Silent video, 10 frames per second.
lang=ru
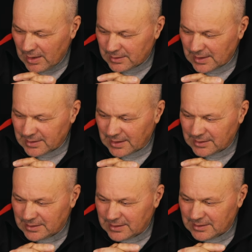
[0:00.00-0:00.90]
Знаете,
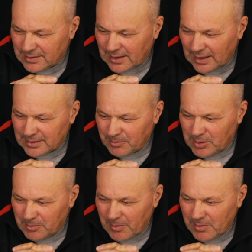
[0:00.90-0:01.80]
когда как-то
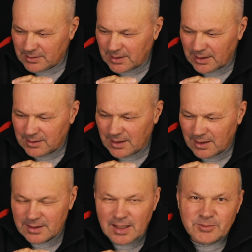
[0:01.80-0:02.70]
был момент,
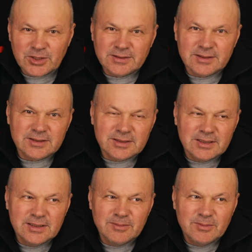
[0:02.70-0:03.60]
когда я общался с
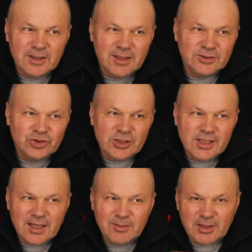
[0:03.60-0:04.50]
одним э,
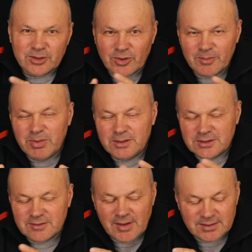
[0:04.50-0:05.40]
человеком, который был
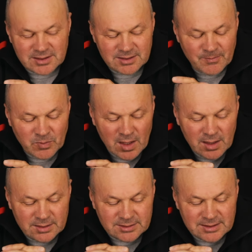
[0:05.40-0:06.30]
связан
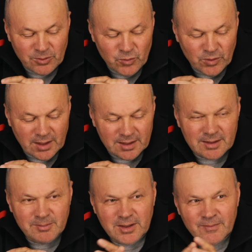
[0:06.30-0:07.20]
с наукой,
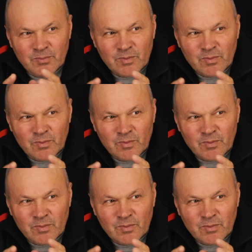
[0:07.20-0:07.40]
и мы э,